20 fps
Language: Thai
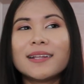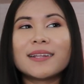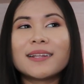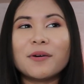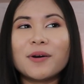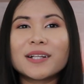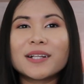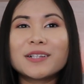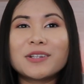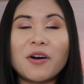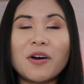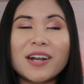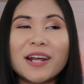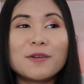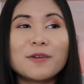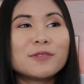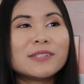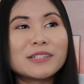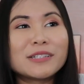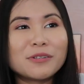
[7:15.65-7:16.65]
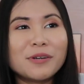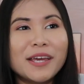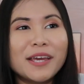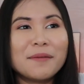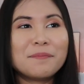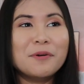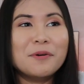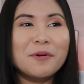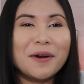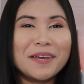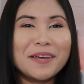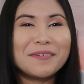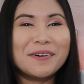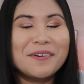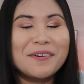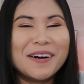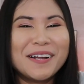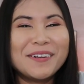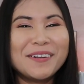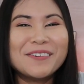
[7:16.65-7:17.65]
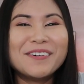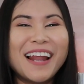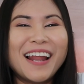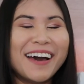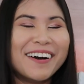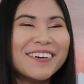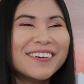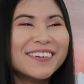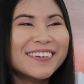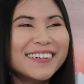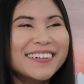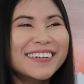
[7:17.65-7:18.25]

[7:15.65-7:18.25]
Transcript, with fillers: แต่ว่าตอนนั้นรู้สึกตัวเองป่วยเพราะว่ารู้แล้ว